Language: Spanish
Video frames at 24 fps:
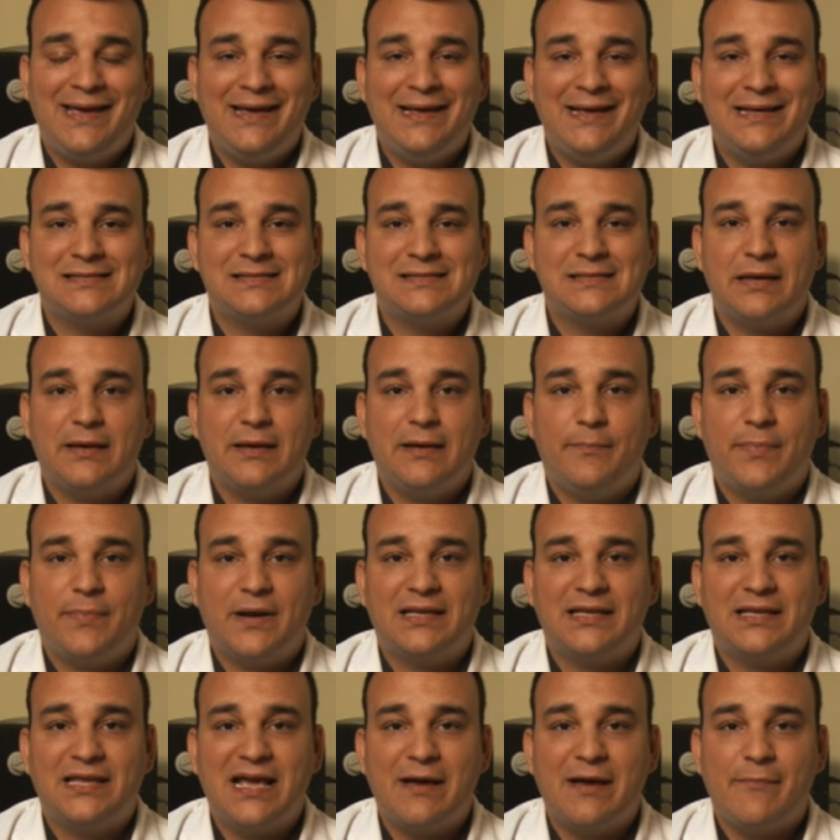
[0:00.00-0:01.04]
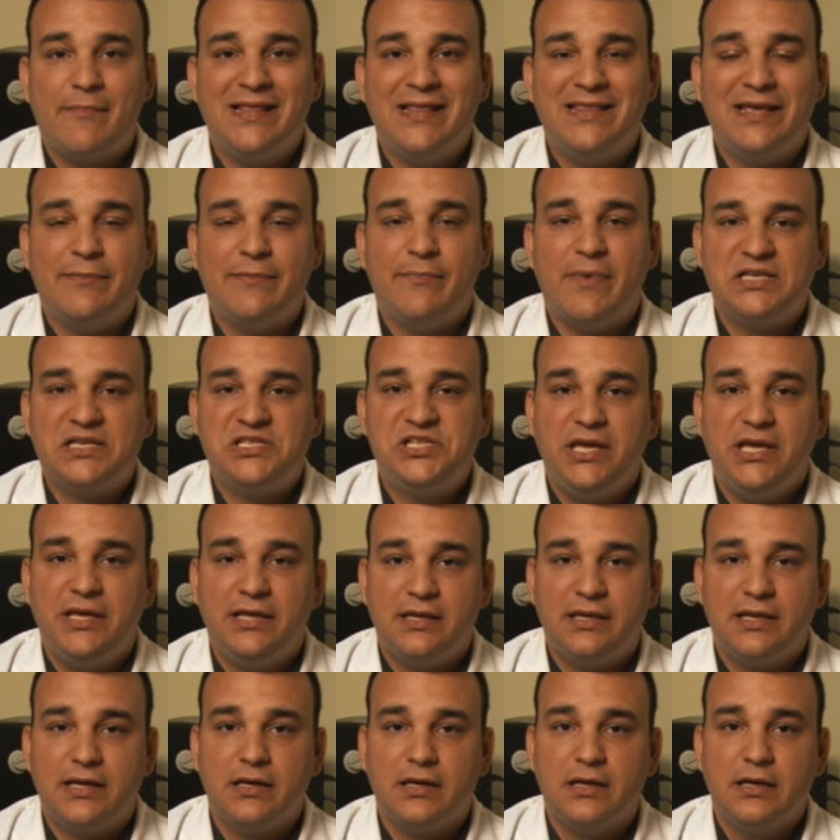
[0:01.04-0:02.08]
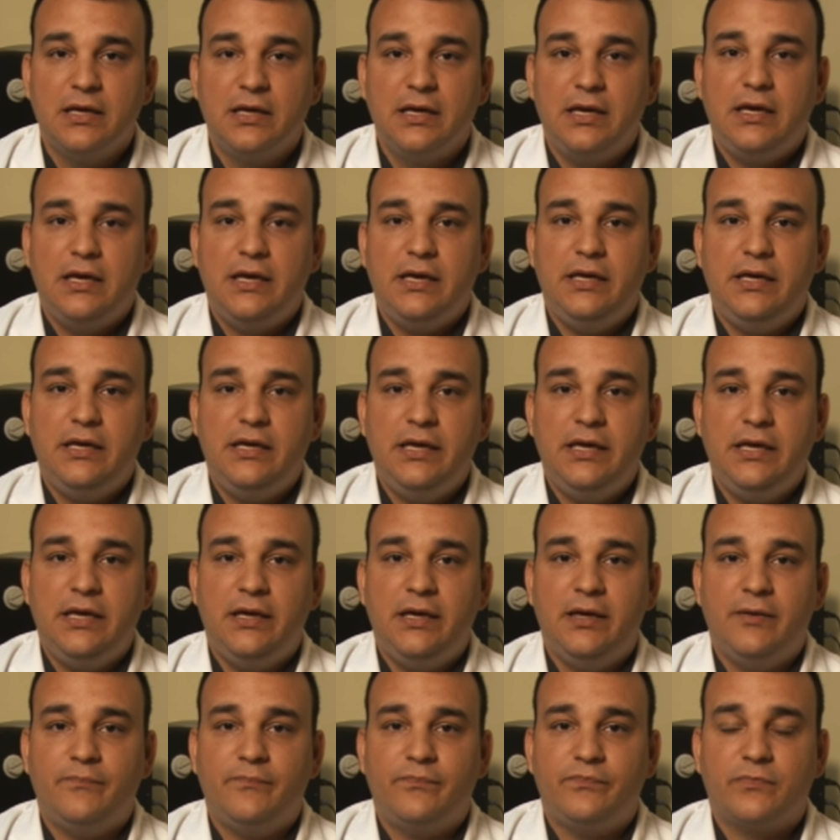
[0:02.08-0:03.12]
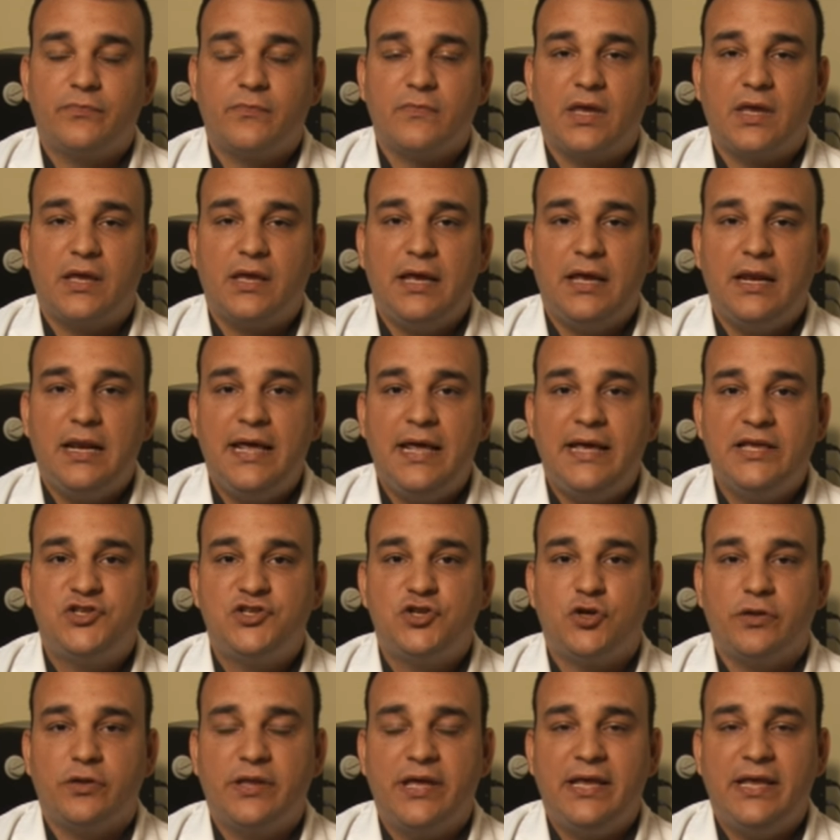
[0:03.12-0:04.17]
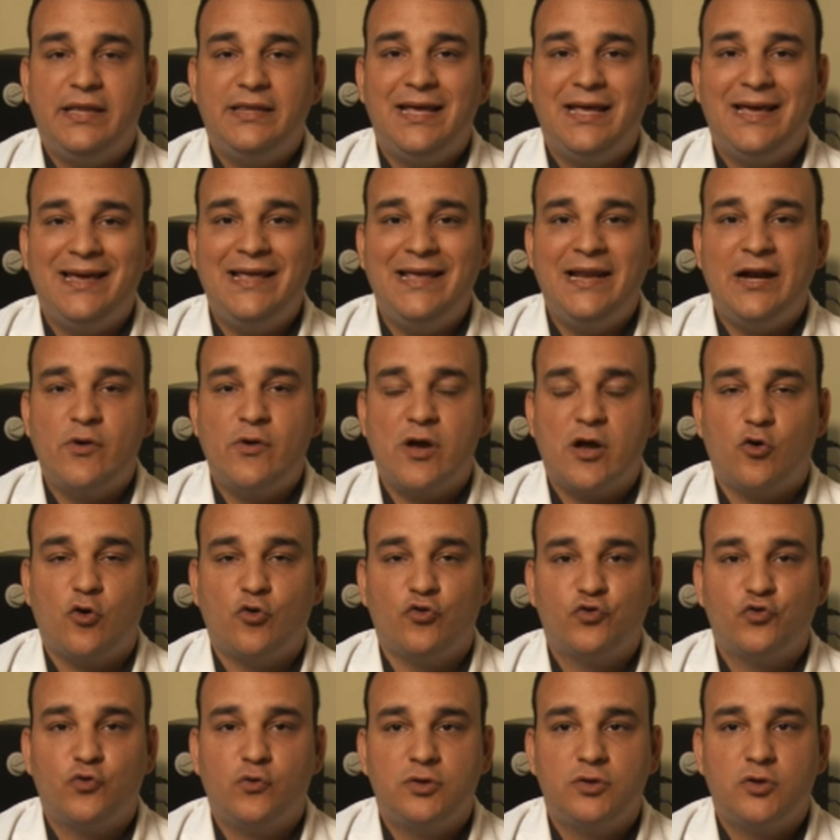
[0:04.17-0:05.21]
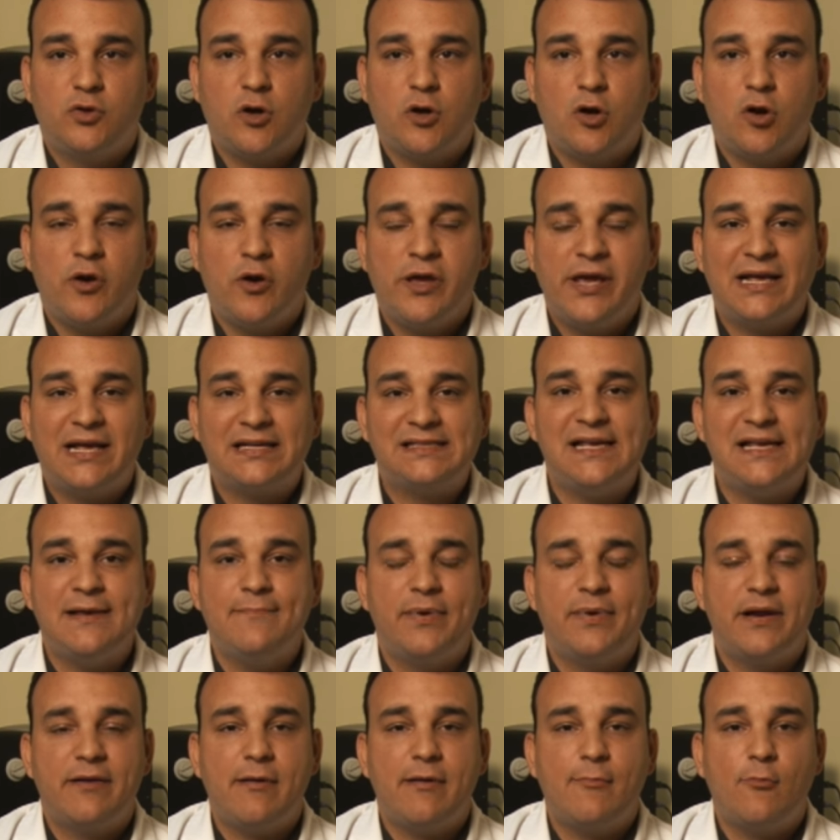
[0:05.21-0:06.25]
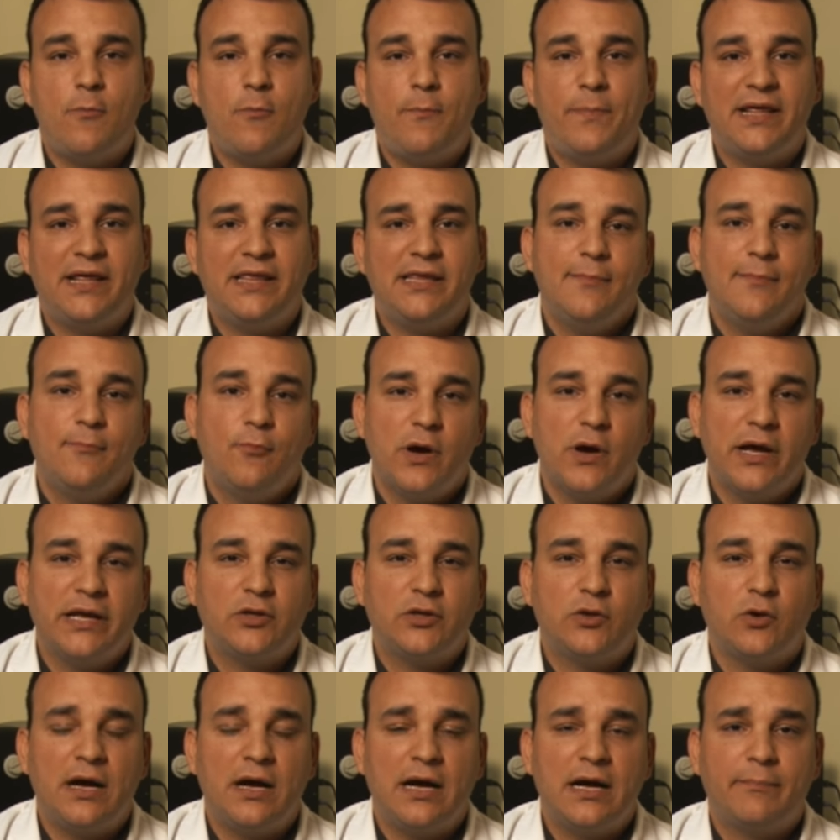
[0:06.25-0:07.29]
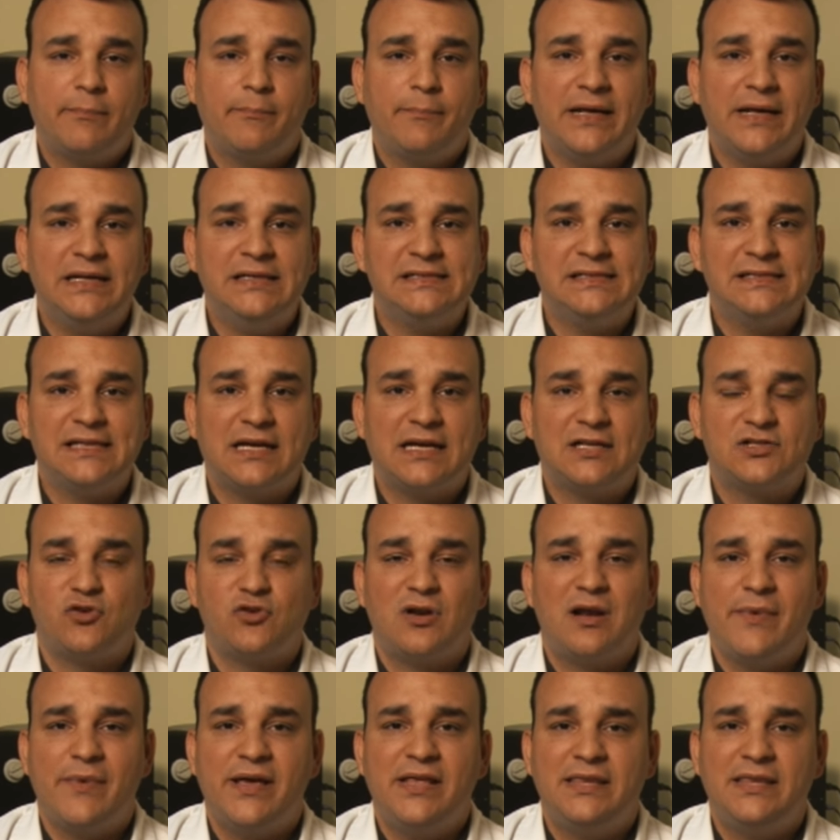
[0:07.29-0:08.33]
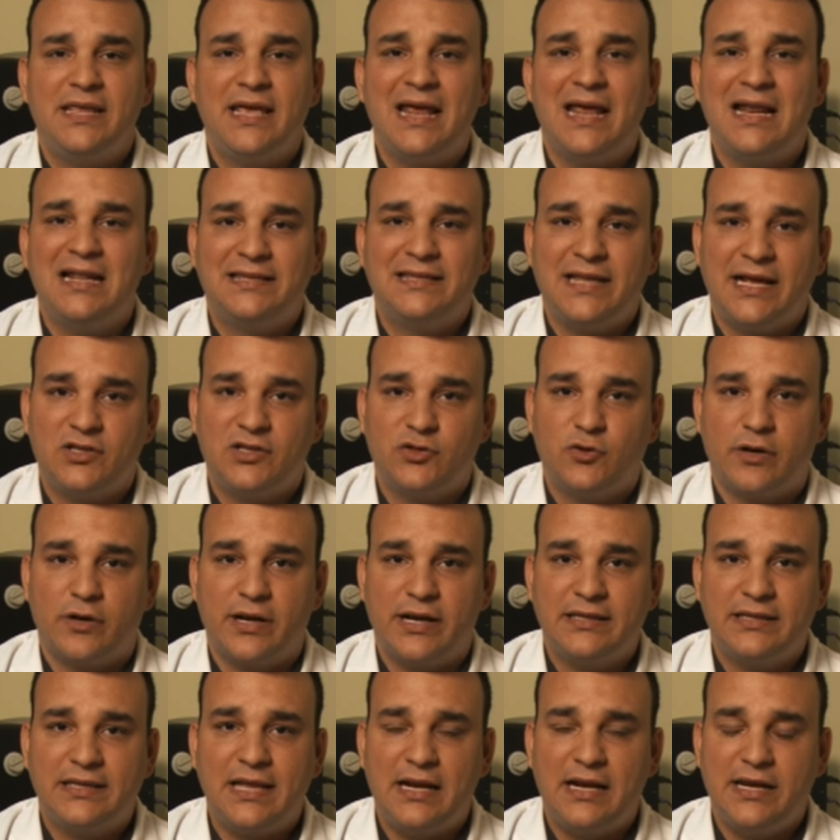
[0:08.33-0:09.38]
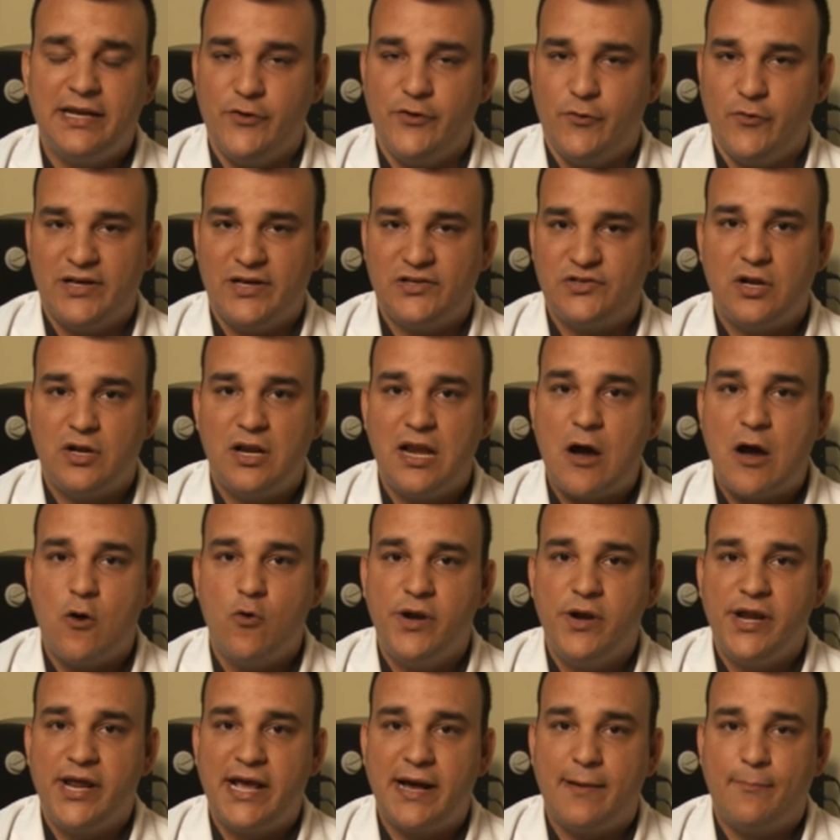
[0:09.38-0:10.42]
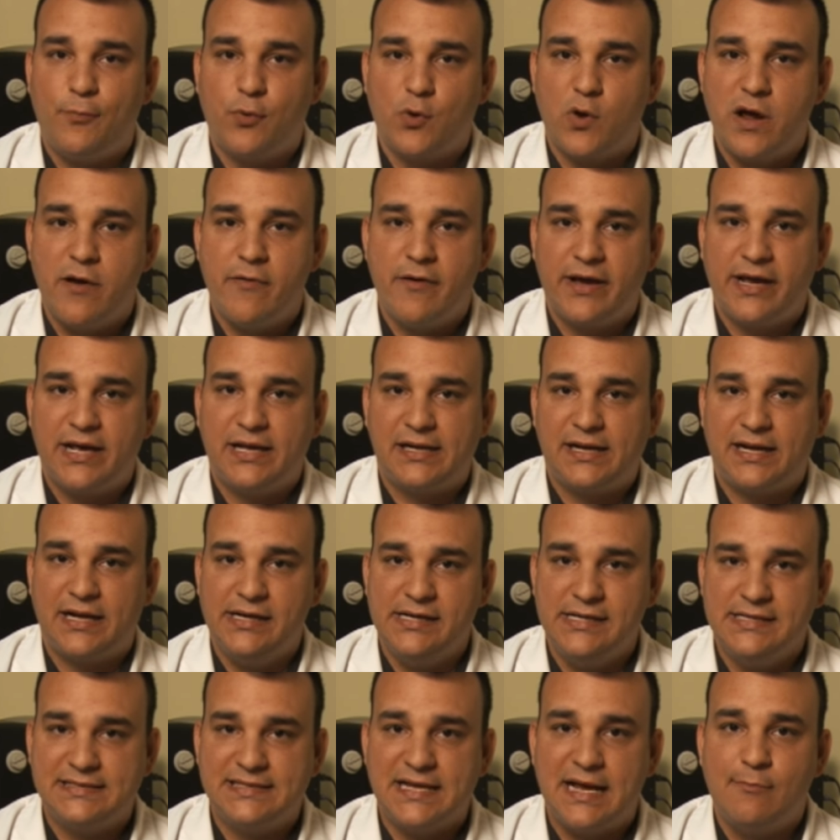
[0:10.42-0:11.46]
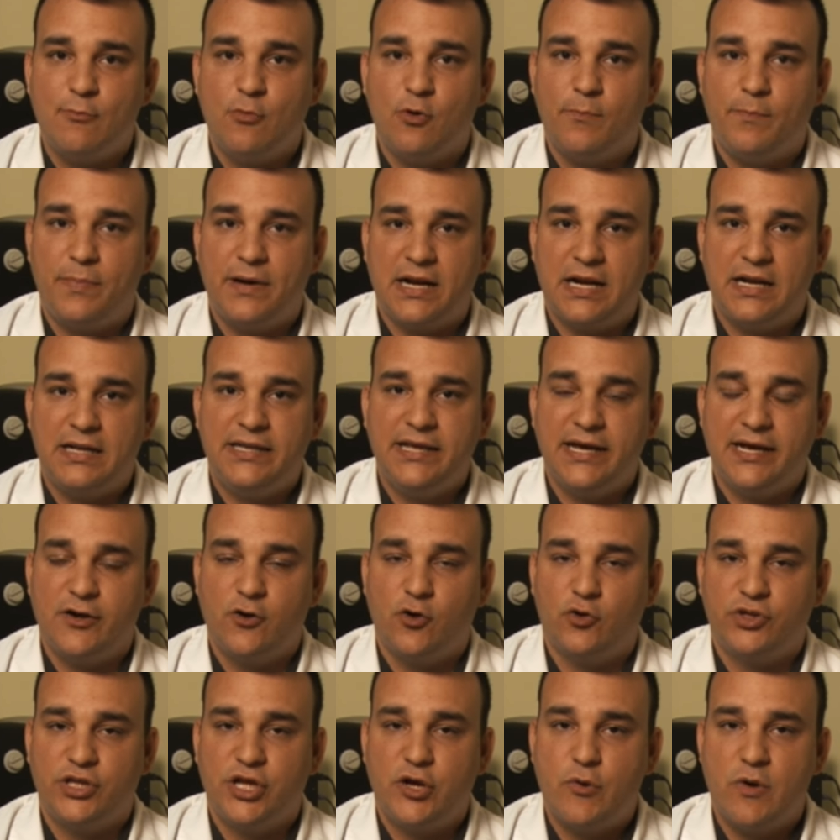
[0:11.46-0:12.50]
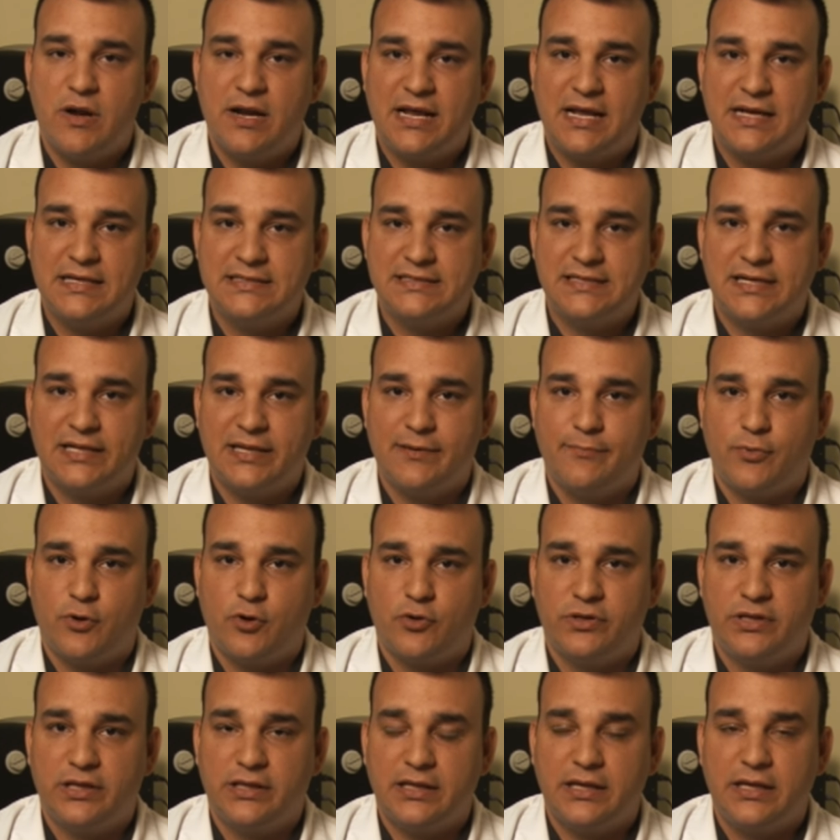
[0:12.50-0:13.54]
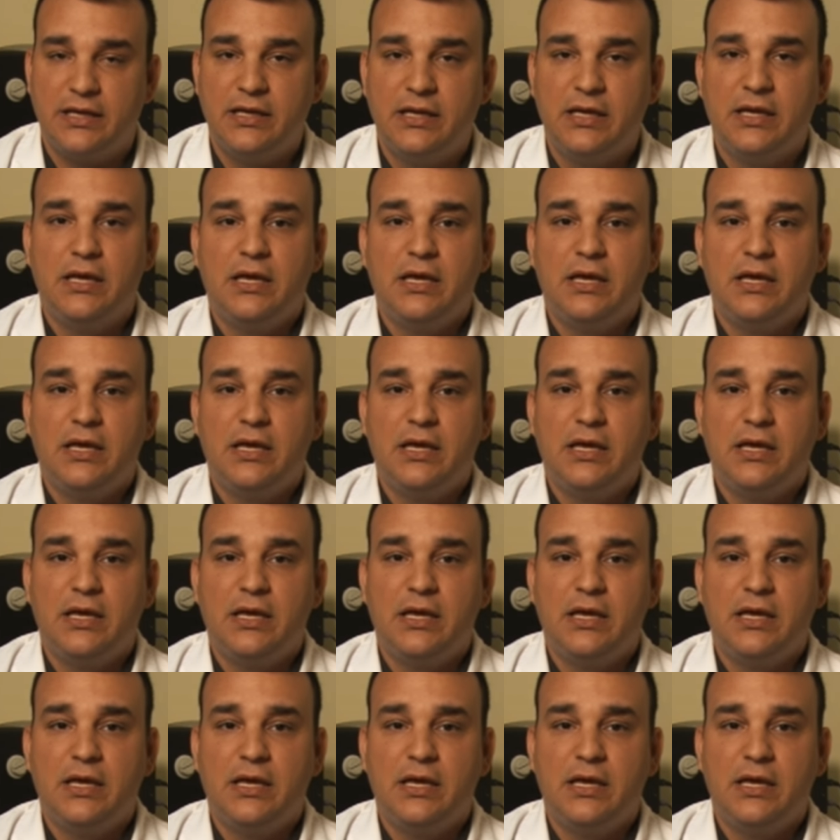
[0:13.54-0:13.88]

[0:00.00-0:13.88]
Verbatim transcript: es eh, prácticamente machista y el hecho de, ir a una consulta urológica siempre vamos predispuestos a pensar solamente en el tacto rectal y no es la única prueba que realizamos para el diagnóstico del cáncer de próstata.